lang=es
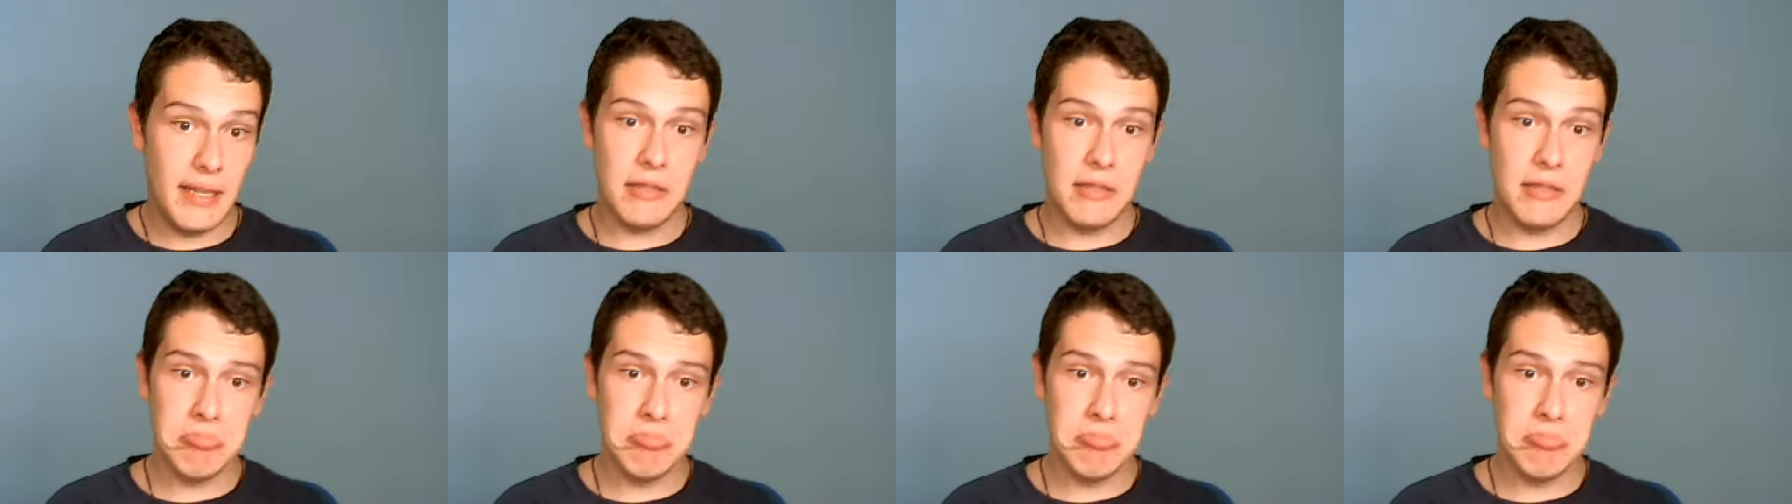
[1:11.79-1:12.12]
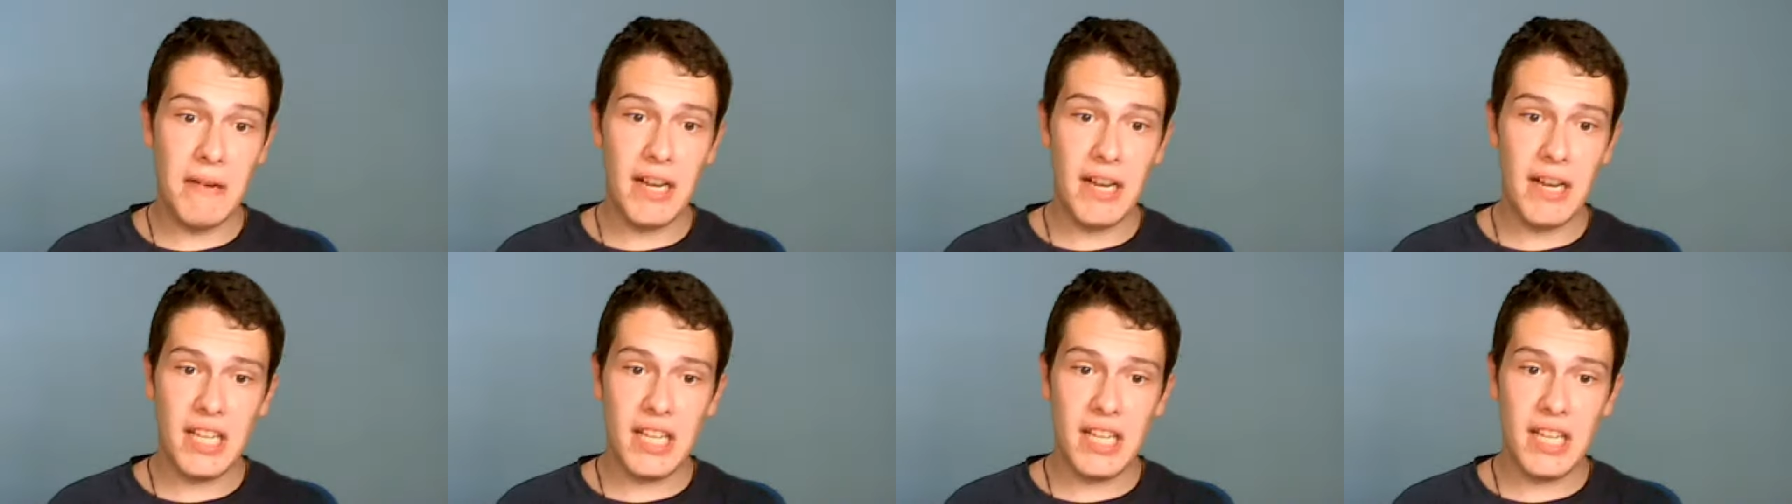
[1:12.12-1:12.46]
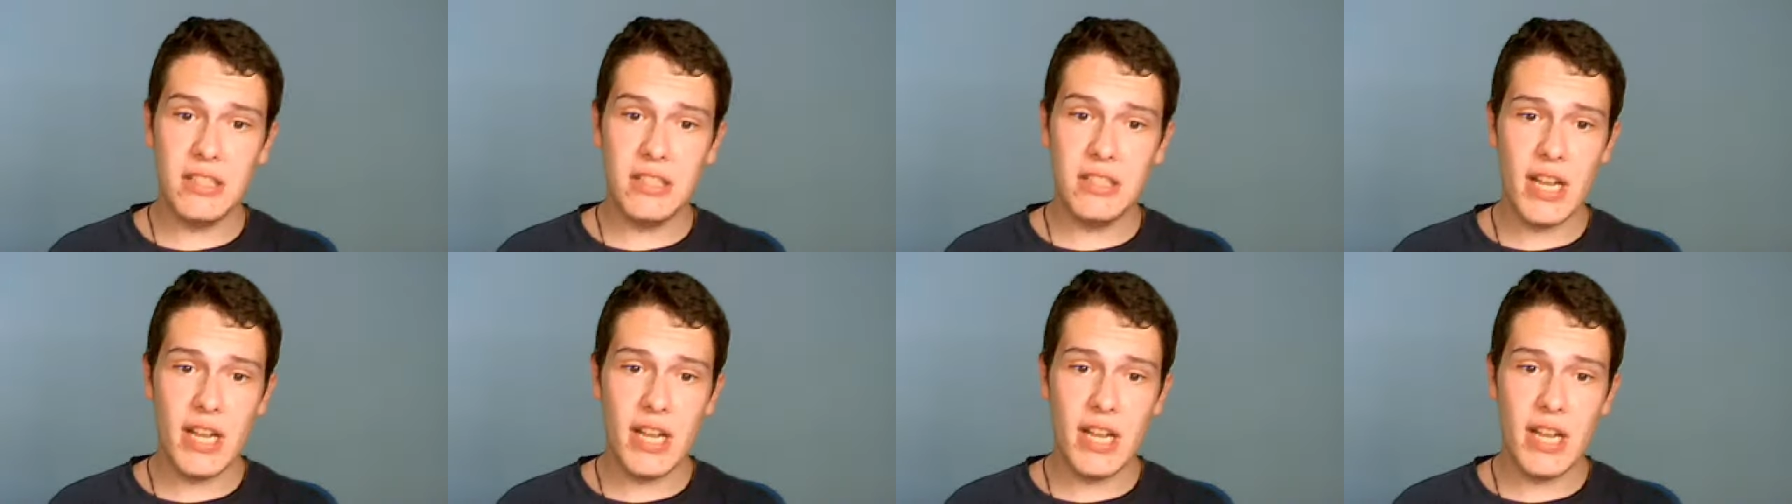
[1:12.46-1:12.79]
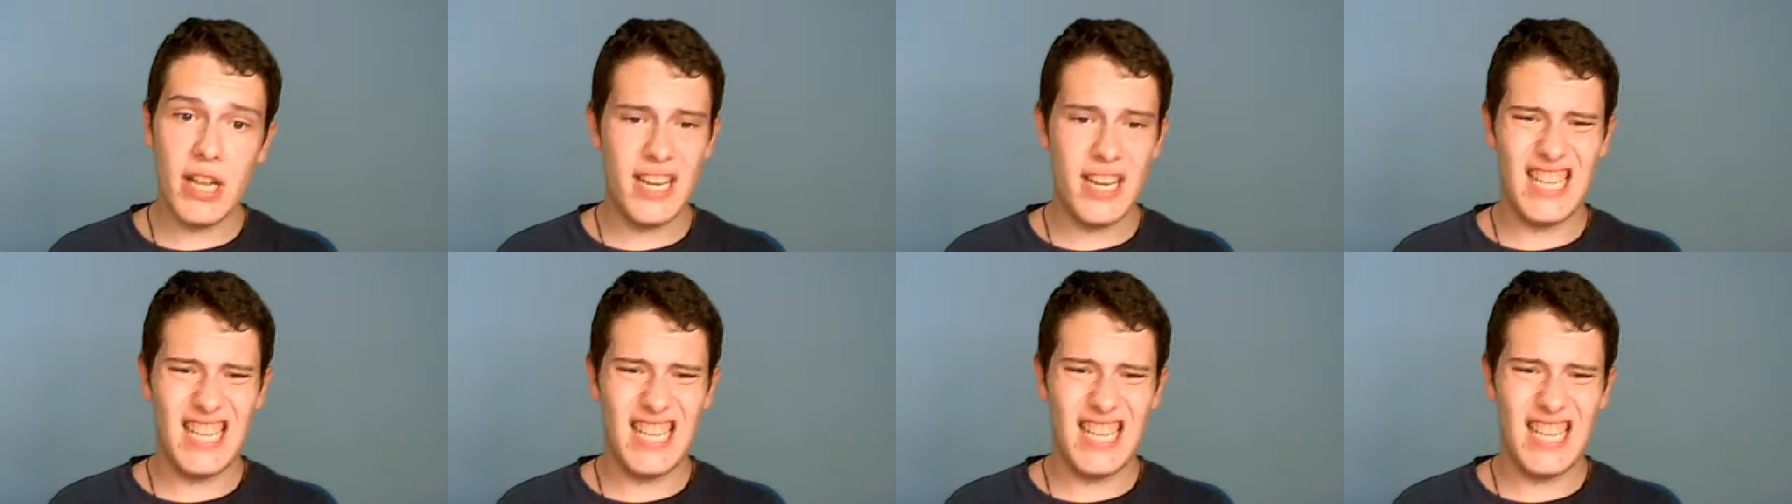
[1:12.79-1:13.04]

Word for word: la verdad es que tengo que decir que